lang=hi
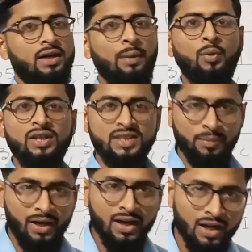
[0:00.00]
आपको अच्छा
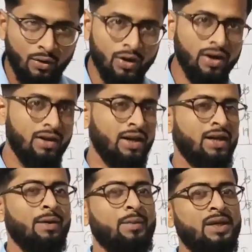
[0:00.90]
भी लग रहा होगा
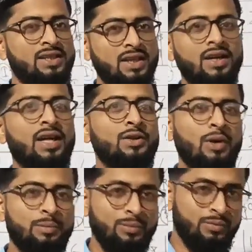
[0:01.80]
अगर आप अच्छा लग रहा है
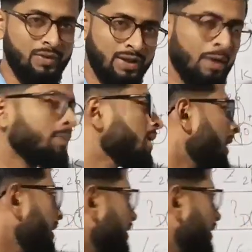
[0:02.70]
तो आप एक बार